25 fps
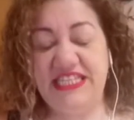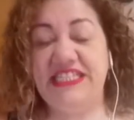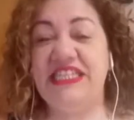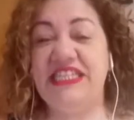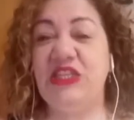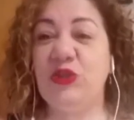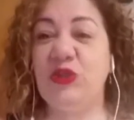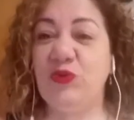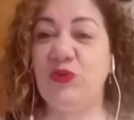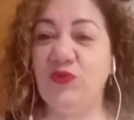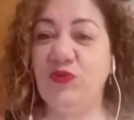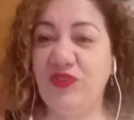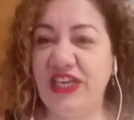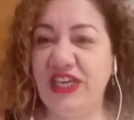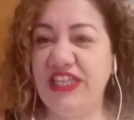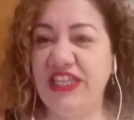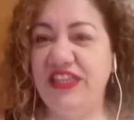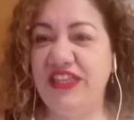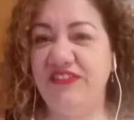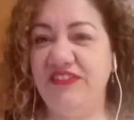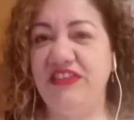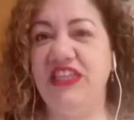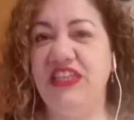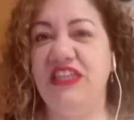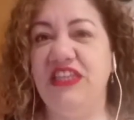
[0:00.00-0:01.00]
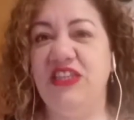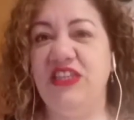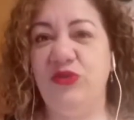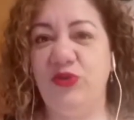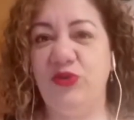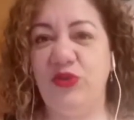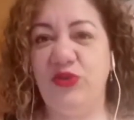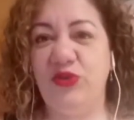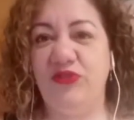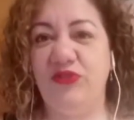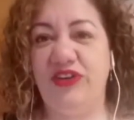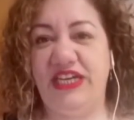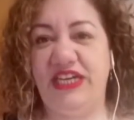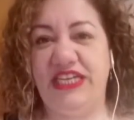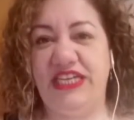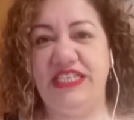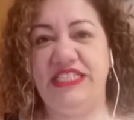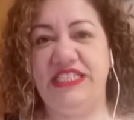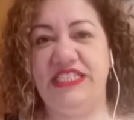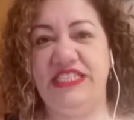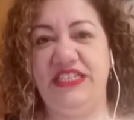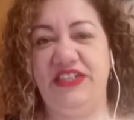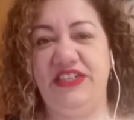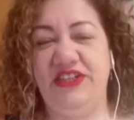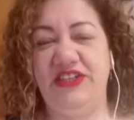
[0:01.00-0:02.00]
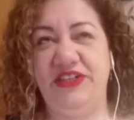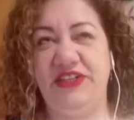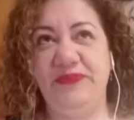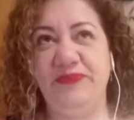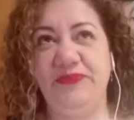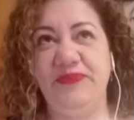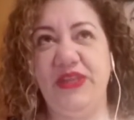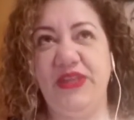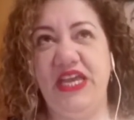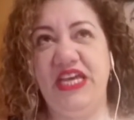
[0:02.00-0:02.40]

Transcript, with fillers: si tu 2021 va a ser